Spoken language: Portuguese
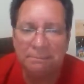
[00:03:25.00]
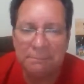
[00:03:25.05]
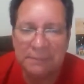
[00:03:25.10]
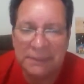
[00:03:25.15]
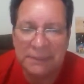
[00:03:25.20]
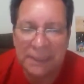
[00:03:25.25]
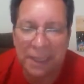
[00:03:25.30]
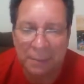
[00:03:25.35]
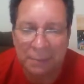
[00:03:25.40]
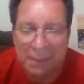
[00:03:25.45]

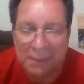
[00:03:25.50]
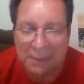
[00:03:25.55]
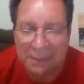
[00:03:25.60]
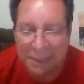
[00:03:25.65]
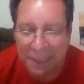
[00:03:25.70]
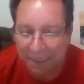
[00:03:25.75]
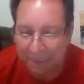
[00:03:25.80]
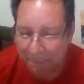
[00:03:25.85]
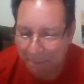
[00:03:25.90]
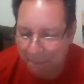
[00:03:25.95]
se
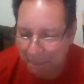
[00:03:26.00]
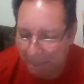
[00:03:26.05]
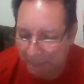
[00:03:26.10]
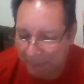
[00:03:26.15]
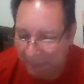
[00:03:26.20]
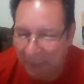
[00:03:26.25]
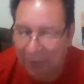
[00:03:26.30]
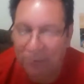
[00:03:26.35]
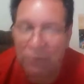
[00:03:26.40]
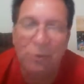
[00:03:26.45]
arremessar
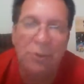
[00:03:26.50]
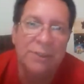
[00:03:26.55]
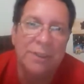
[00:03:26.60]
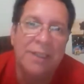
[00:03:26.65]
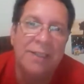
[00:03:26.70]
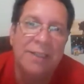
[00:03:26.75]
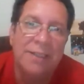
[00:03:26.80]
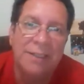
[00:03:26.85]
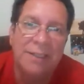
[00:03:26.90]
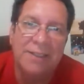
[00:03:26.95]
da torre
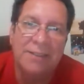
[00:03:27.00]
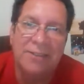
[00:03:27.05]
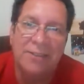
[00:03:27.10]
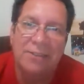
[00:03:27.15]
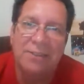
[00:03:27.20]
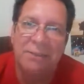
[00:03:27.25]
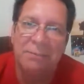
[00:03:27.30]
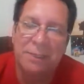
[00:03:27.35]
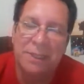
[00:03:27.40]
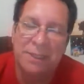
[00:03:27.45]
da
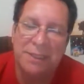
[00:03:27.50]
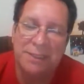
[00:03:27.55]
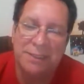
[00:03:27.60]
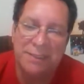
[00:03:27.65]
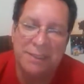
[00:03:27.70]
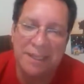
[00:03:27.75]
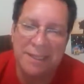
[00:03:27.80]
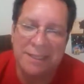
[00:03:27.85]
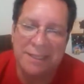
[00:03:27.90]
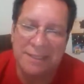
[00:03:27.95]
igreja da pequena
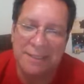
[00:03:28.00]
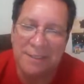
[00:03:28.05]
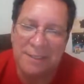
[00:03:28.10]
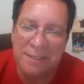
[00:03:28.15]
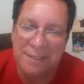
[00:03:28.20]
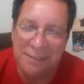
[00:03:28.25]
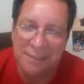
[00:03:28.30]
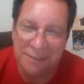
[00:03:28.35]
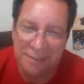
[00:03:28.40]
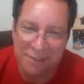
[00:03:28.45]
cidade
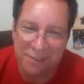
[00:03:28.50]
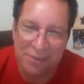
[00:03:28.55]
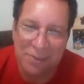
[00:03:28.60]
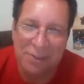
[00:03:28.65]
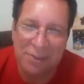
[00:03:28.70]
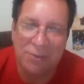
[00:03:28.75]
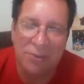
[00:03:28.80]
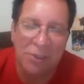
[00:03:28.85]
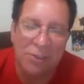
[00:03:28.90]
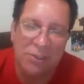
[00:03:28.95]
de São
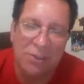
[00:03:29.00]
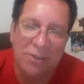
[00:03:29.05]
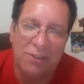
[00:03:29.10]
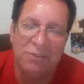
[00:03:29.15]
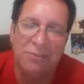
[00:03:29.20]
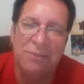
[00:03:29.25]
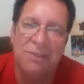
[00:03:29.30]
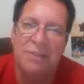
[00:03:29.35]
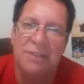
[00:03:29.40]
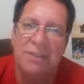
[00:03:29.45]
José Norte,
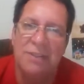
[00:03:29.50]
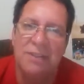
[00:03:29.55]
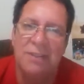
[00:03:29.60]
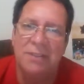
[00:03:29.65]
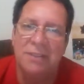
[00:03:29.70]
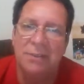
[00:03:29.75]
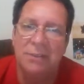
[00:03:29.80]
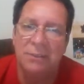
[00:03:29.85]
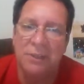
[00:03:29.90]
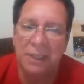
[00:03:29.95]
aqui vizinha
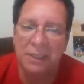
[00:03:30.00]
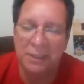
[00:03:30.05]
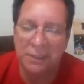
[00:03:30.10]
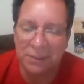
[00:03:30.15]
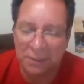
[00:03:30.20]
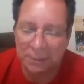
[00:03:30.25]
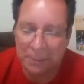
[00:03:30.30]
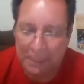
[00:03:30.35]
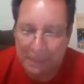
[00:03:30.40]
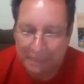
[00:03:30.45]
de Rio
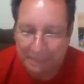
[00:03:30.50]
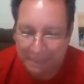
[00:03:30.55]
Grande.